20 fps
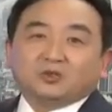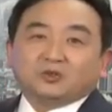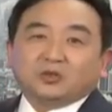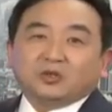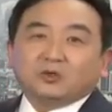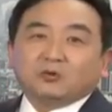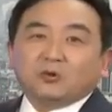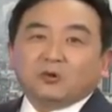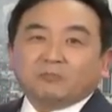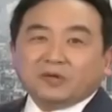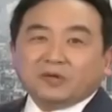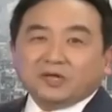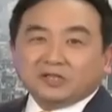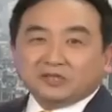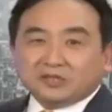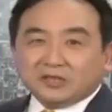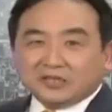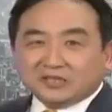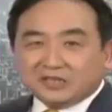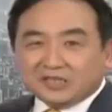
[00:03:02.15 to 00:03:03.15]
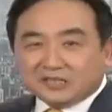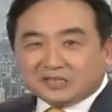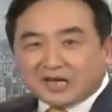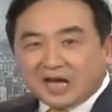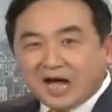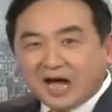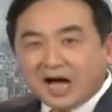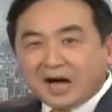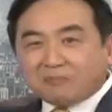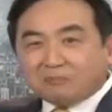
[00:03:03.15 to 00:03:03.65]
所以秉承着
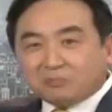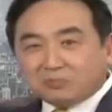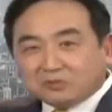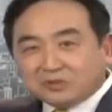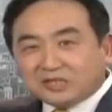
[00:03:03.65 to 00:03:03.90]
看